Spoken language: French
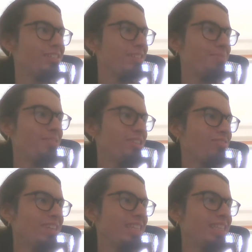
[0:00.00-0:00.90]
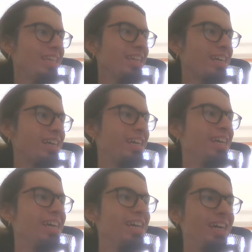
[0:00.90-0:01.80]
excusez-moi, je voulais dire.
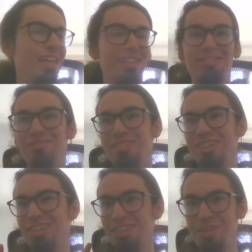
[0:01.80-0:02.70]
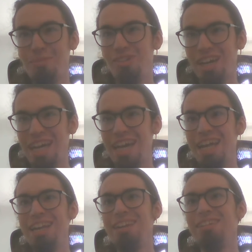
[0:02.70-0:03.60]
Alors donc, euh, de
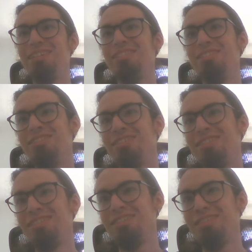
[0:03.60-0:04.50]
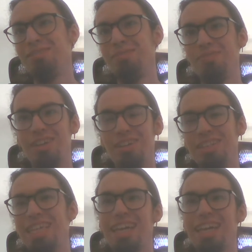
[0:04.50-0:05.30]
Montréal, euh, de un